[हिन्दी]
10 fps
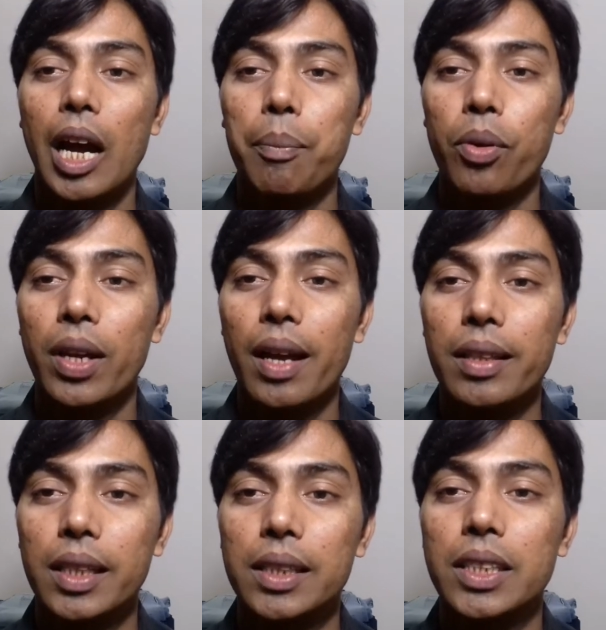आपको यहाँ
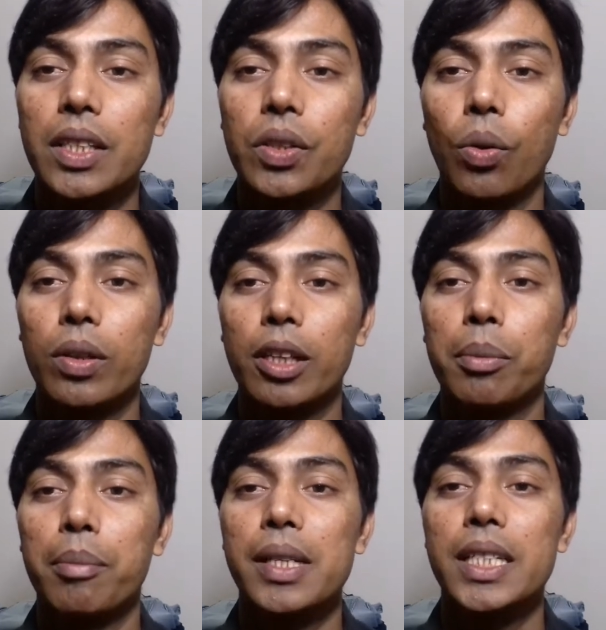से जीन्स होलसेल
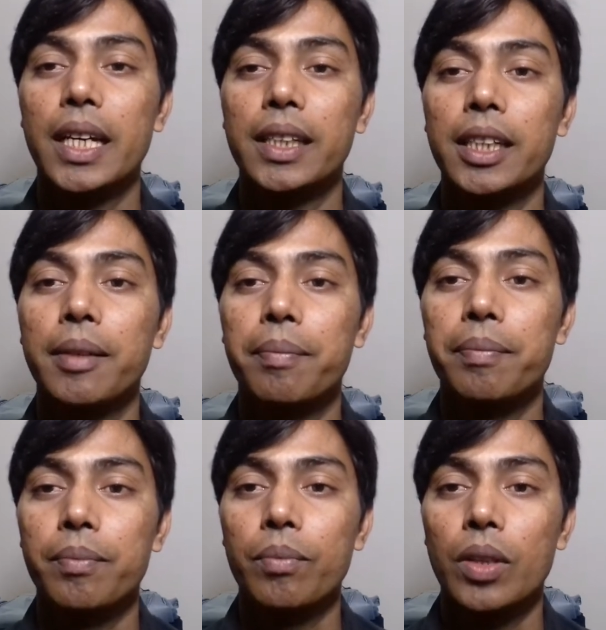में मिल जाएंगी
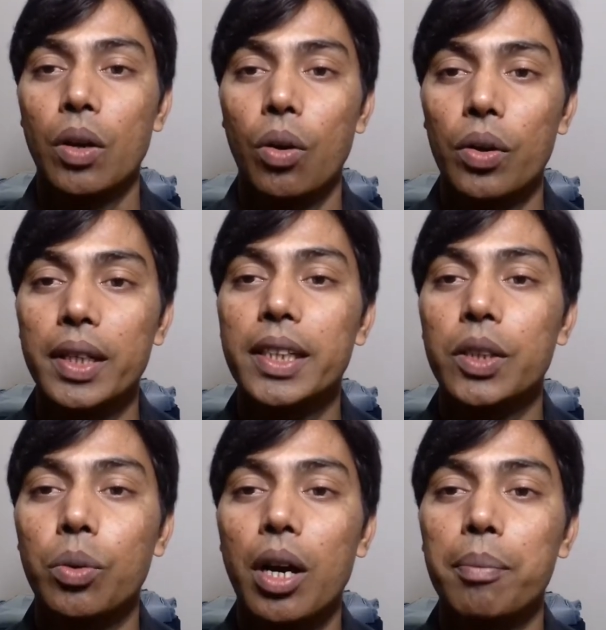और
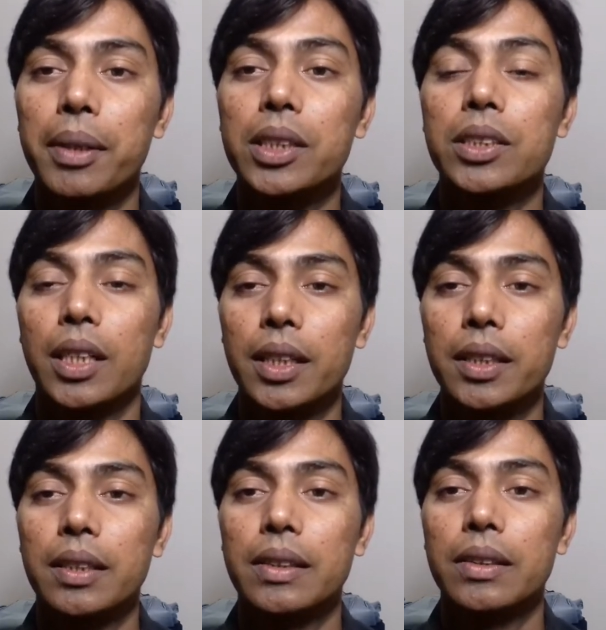इनकी दुकान पर शर्ट